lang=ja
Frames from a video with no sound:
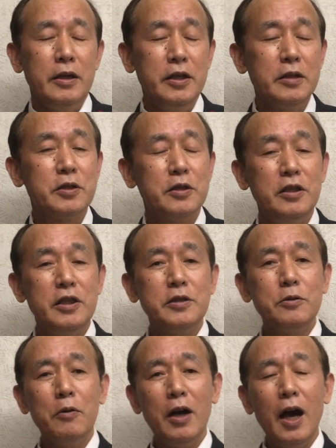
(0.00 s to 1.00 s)

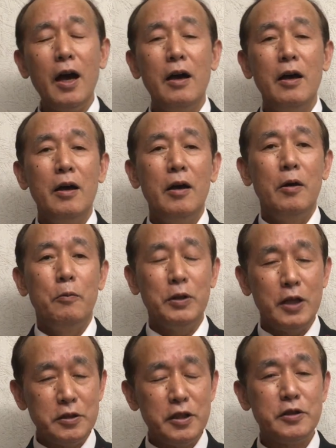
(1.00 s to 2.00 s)
イエス・キリストが
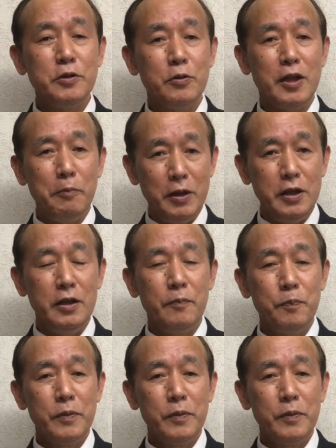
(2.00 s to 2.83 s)
私たちのために